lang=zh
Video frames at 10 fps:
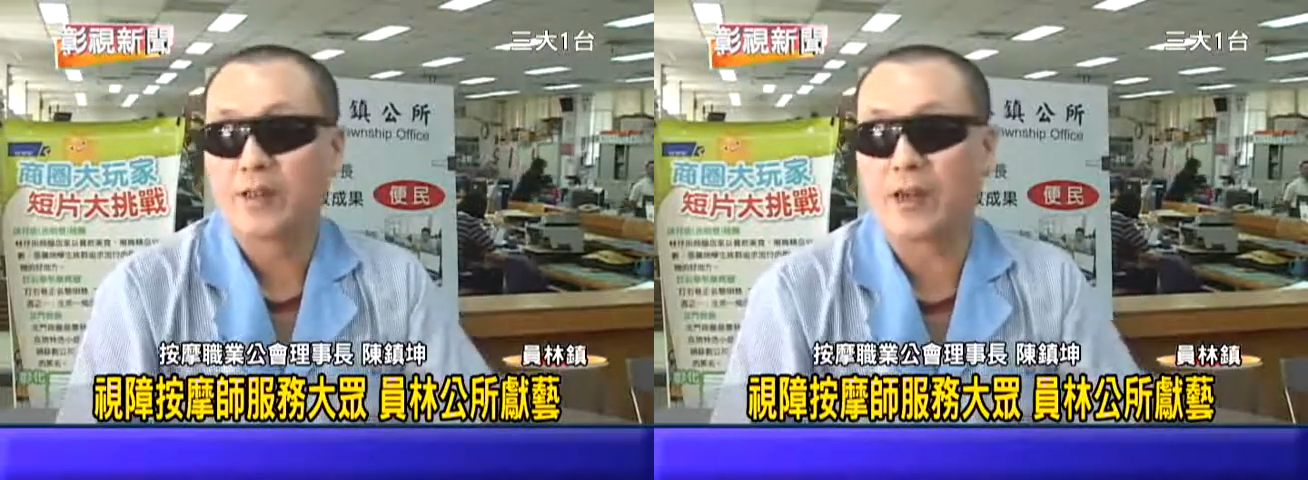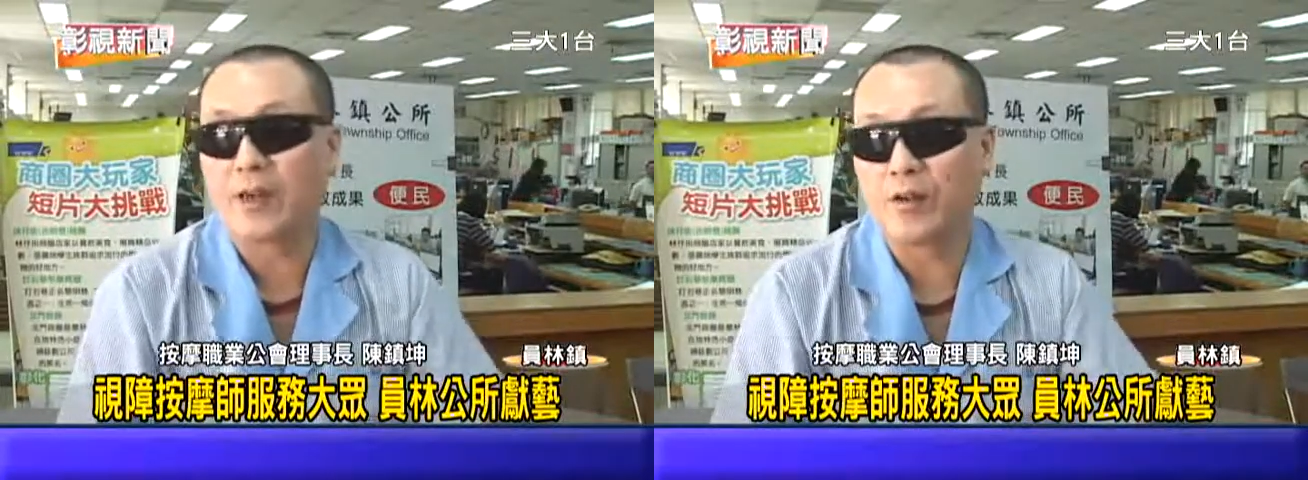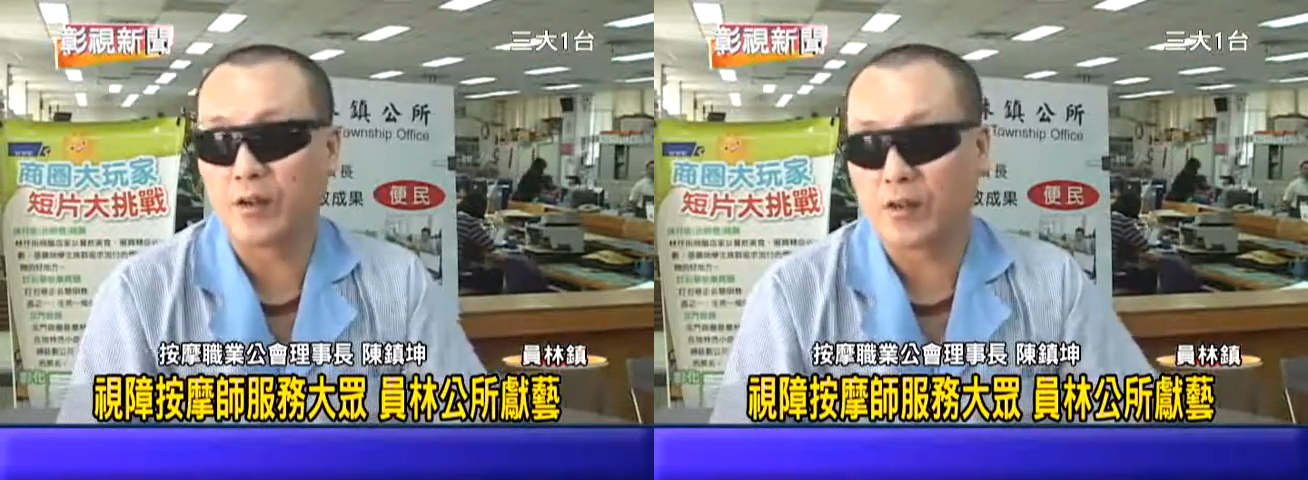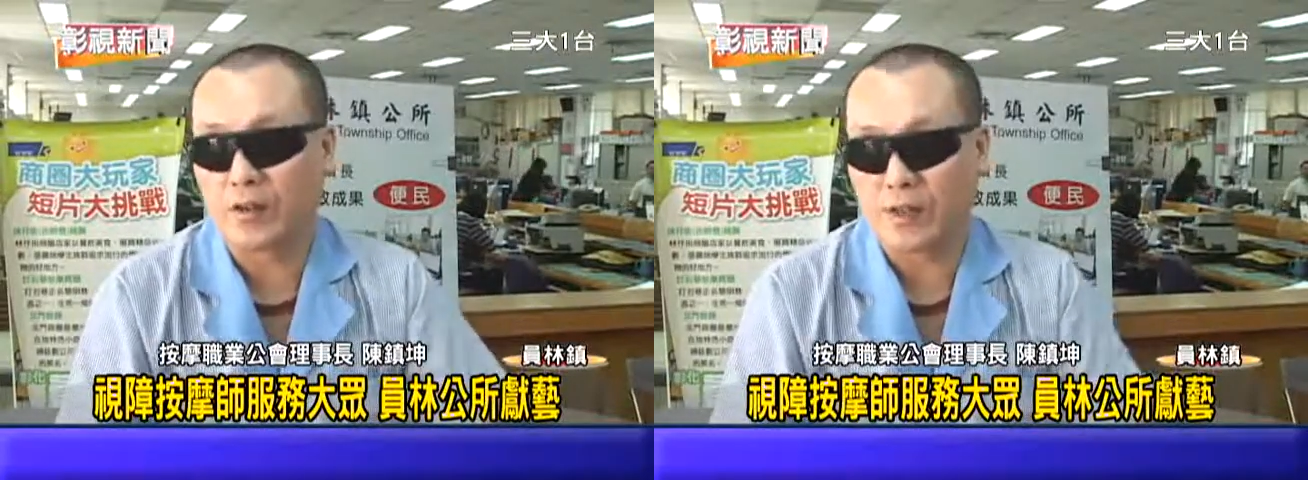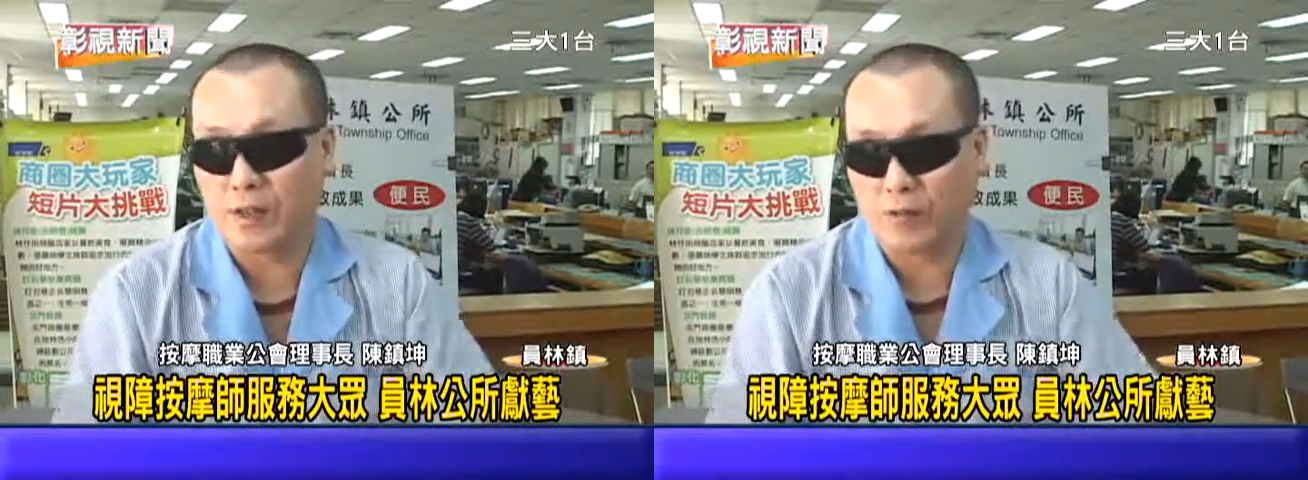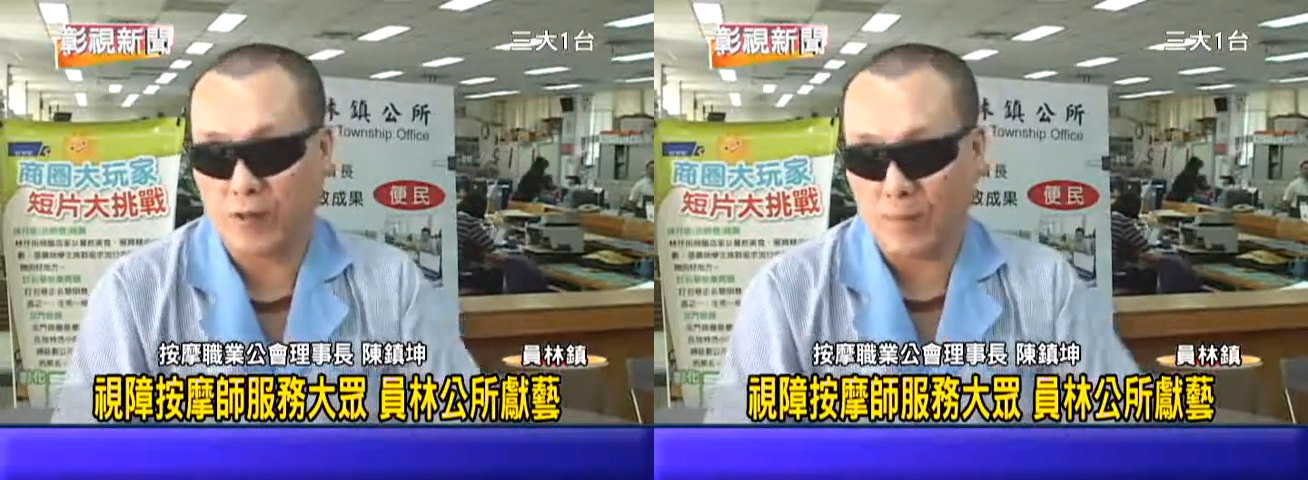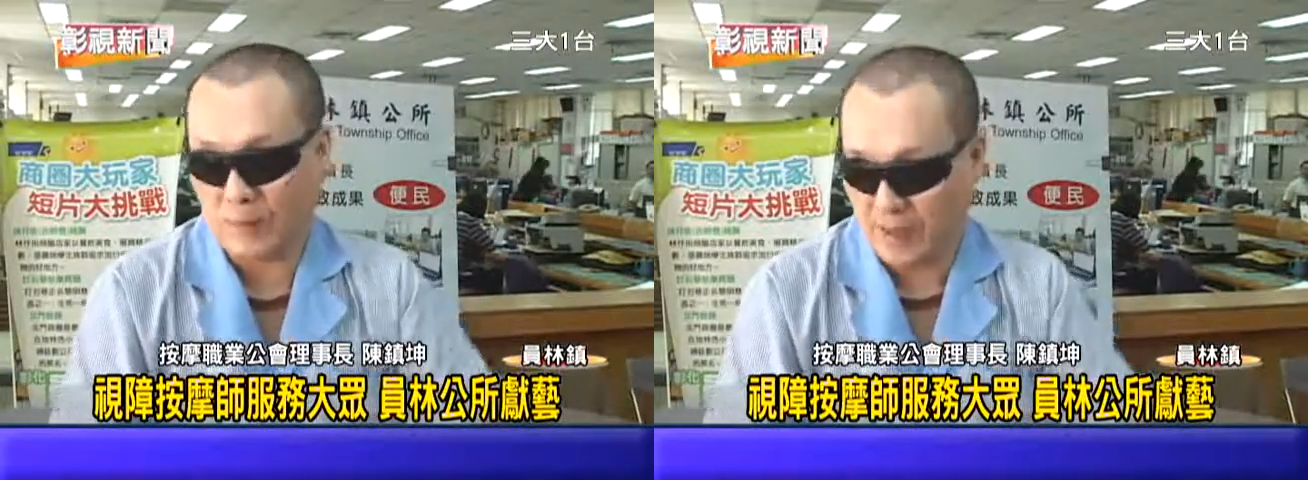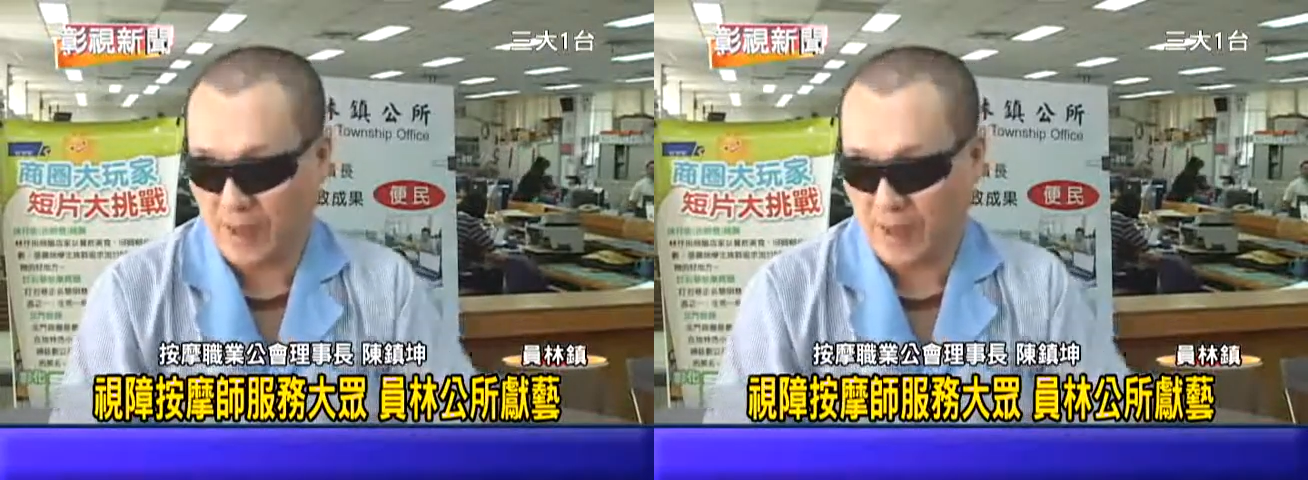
政府考试有合格